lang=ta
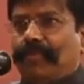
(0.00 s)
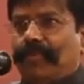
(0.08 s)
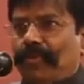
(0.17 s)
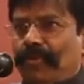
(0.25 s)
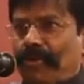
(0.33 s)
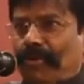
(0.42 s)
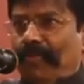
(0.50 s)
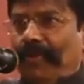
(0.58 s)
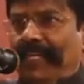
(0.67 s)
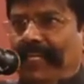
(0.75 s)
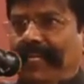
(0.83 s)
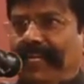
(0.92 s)
மூன்று
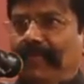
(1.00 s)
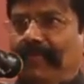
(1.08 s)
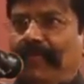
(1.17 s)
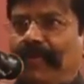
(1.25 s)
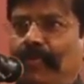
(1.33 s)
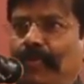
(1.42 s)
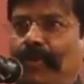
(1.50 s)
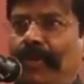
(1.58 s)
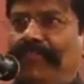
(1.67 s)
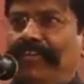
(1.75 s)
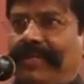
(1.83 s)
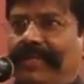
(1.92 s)
மணிக்கு எழுபவன்
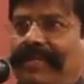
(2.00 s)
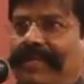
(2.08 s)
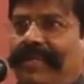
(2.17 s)
முனிவன்